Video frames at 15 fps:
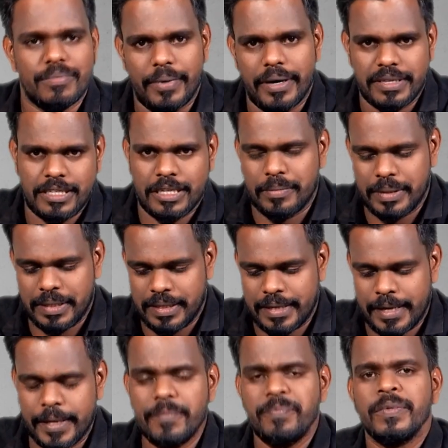மார்க் ஜகபுக்
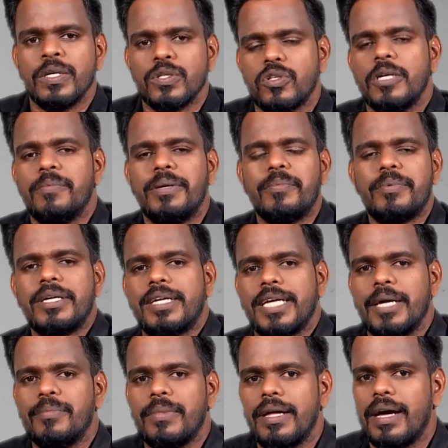இருக்கார் ஸோ இப்படிப்பட்ட
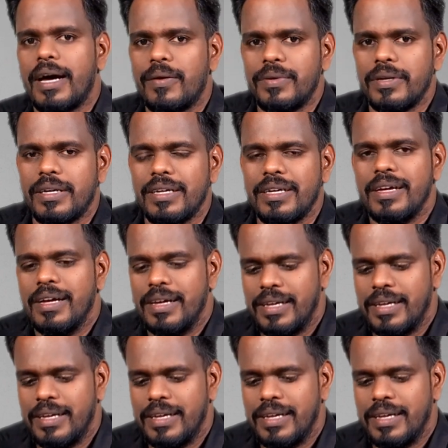டைமில் அவருக்கு